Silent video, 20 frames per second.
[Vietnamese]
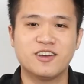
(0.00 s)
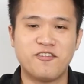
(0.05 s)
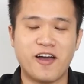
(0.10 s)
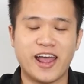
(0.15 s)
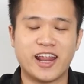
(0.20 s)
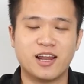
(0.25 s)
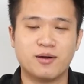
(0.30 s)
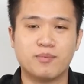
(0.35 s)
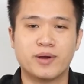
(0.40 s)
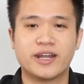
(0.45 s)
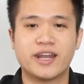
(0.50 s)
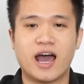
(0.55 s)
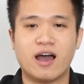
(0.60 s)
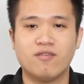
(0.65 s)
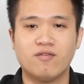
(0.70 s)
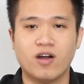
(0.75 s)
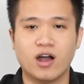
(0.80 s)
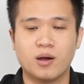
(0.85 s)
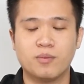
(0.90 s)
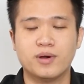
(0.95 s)
như vậy là mình
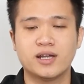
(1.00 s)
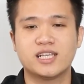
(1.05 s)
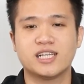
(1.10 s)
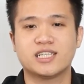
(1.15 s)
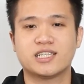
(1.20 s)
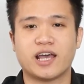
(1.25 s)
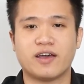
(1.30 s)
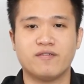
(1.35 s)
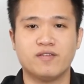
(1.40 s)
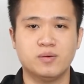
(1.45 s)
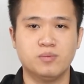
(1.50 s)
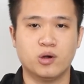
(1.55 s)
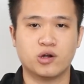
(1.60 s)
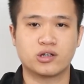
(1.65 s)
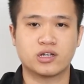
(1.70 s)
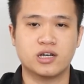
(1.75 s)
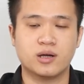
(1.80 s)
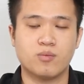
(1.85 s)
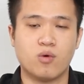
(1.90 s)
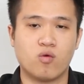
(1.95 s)
đã vừa mới chia sẻ với mọi
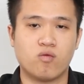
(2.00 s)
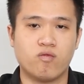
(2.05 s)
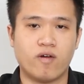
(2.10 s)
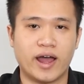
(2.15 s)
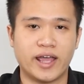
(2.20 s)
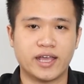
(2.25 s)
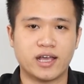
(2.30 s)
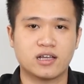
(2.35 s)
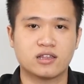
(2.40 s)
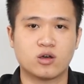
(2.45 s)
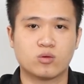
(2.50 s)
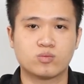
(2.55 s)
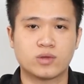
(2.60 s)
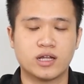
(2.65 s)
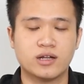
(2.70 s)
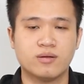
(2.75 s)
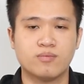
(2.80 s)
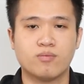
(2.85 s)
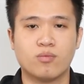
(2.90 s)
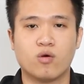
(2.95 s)
người một vài những cái thông
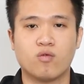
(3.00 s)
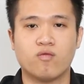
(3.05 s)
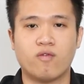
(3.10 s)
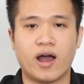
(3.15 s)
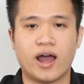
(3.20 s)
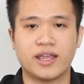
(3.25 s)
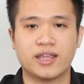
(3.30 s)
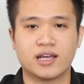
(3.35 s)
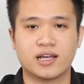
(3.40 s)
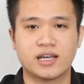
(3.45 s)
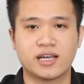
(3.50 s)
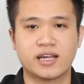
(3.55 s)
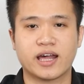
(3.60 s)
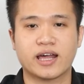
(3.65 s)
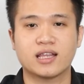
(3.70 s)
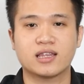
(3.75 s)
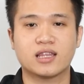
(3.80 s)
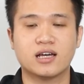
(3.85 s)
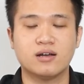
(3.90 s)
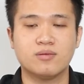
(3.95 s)
tin một vài những
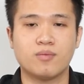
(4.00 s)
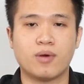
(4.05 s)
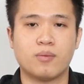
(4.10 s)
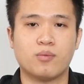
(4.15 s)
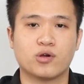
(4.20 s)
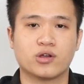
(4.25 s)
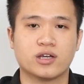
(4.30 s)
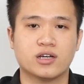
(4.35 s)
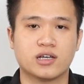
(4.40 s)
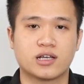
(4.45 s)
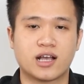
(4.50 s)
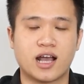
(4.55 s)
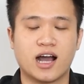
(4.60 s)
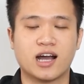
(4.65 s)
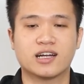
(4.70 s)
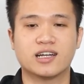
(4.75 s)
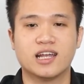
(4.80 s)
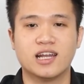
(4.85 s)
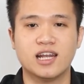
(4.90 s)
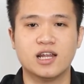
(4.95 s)
kiến thức mà mọi người
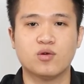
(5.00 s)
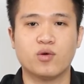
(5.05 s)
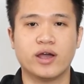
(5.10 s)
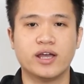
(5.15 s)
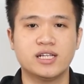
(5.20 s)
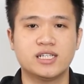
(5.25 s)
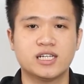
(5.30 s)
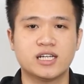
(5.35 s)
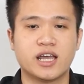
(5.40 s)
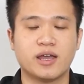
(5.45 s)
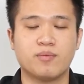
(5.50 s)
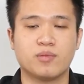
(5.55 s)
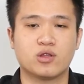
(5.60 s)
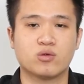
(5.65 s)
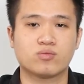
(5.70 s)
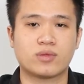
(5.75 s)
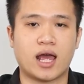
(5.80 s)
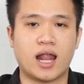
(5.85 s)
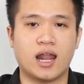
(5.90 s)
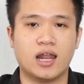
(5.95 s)
cần nên lưu ý trước khi mà
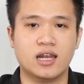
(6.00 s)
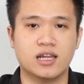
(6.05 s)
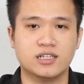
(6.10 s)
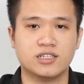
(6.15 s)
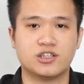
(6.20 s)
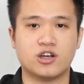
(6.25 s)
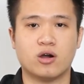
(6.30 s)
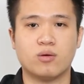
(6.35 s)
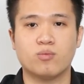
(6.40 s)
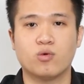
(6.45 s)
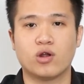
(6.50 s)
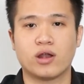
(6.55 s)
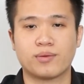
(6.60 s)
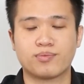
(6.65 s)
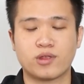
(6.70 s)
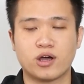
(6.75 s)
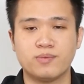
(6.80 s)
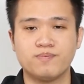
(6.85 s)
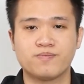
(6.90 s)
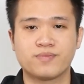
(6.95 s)
chúng ta lựa chọn mua
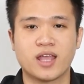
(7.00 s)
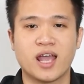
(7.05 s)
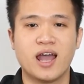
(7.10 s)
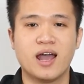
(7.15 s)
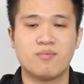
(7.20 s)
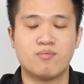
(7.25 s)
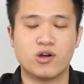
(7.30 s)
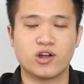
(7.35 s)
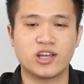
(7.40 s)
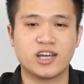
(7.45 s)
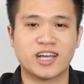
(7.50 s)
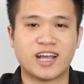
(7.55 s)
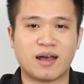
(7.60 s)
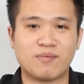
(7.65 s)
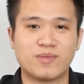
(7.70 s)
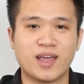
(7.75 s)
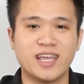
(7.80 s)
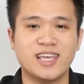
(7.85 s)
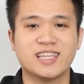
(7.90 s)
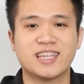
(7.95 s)
laptop mọi người
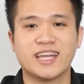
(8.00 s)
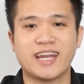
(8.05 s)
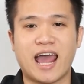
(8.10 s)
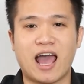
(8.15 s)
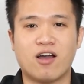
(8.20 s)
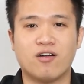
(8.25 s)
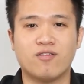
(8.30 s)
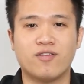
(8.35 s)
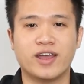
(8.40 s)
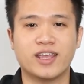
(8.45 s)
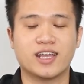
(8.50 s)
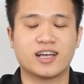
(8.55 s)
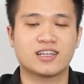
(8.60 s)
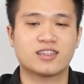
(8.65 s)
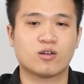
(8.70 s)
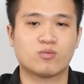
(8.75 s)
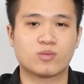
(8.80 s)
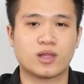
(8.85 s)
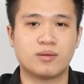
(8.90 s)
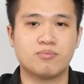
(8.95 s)
cảm thấy như thế nào về những cái
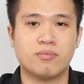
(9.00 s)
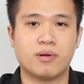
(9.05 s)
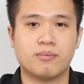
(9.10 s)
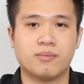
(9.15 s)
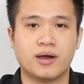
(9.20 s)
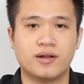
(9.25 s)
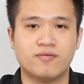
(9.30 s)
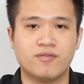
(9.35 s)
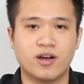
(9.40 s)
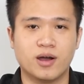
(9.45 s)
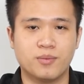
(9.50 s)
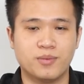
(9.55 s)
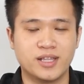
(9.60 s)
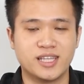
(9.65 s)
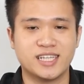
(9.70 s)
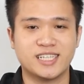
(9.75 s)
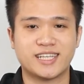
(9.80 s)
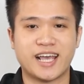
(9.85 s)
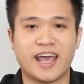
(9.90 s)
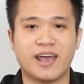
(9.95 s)
thông tin mà mình vừa mới
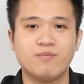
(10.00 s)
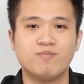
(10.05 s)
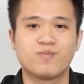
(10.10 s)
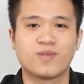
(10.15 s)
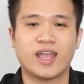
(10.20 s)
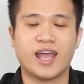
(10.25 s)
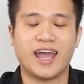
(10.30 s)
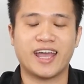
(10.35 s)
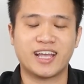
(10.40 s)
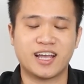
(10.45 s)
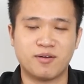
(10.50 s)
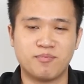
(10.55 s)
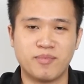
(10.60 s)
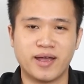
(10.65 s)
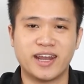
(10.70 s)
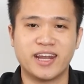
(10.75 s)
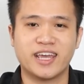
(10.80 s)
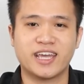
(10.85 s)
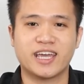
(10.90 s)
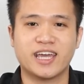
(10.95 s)
chia sẻ hãy
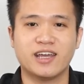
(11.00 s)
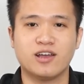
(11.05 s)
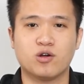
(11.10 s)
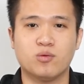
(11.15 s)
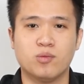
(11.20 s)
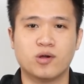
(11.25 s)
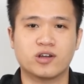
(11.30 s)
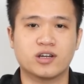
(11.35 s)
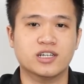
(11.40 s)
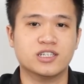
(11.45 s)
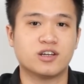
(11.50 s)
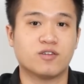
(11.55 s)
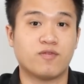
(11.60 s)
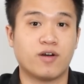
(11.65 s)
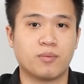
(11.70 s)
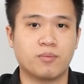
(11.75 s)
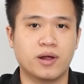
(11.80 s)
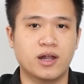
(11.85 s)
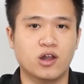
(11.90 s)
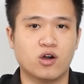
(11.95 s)
comment ý kiến của mọi người trong
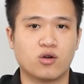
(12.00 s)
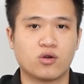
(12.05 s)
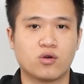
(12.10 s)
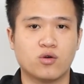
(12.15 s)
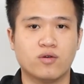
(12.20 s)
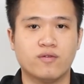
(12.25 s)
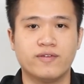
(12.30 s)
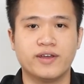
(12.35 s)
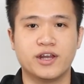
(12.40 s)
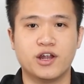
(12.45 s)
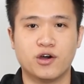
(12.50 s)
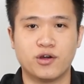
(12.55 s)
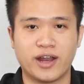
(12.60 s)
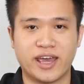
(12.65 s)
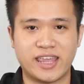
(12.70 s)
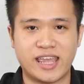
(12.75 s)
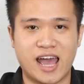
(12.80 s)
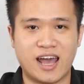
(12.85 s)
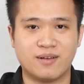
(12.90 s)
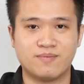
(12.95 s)
phần bình luận của video
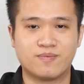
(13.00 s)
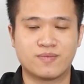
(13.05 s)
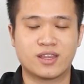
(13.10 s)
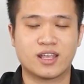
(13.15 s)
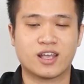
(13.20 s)
này nha